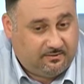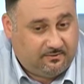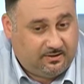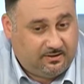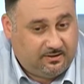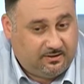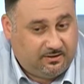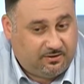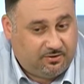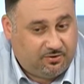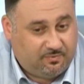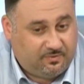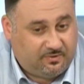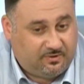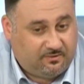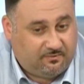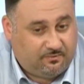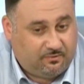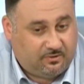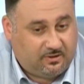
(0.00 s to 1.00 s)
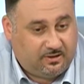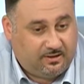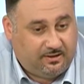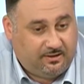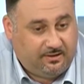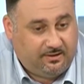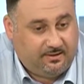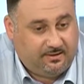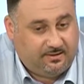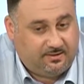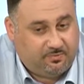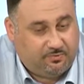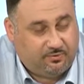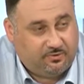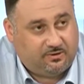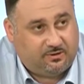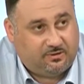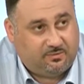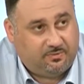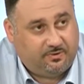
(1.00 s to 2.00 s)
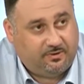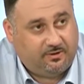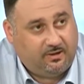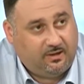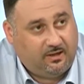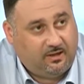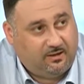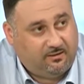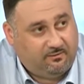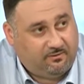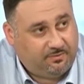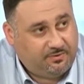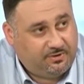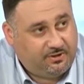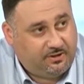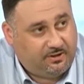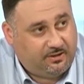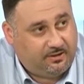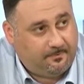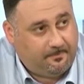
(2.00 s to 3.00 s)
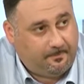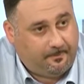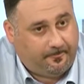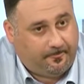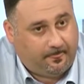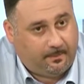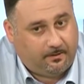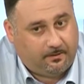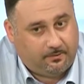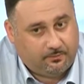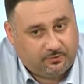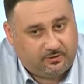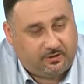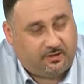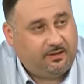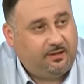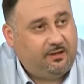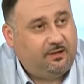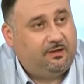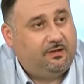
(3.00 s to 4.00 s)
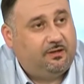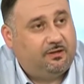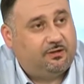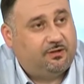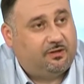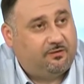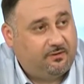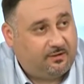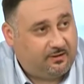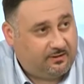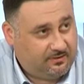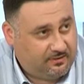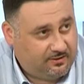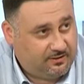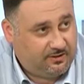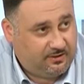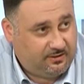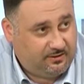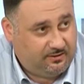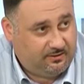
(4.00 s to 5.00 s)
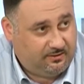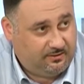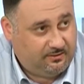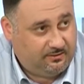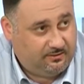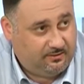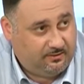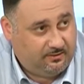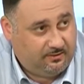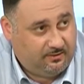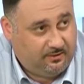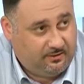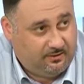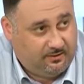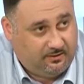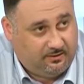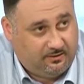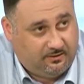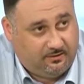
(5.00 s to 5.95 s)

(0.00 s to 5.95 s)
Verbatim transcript: давайте начнем с того, какие есть способы вообще устранения жировых отложений. Ну,